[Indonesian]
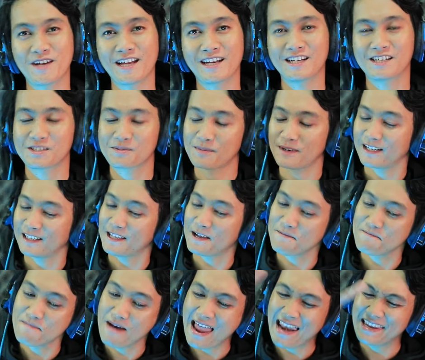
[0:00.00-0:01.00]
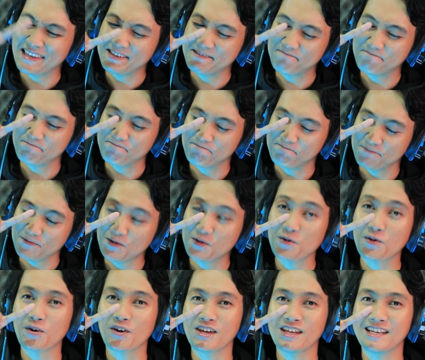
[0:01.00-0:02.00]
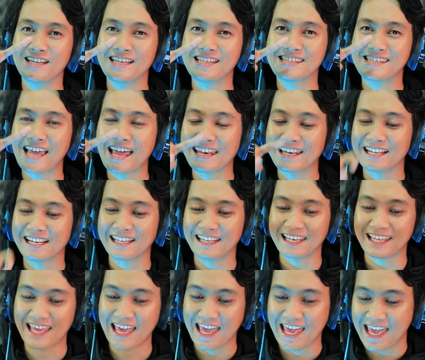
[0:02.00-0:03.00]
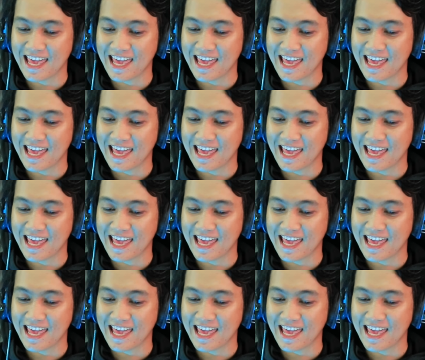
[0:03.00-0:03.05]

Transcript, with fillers: channel. semua datang kembali, coy di channel ini.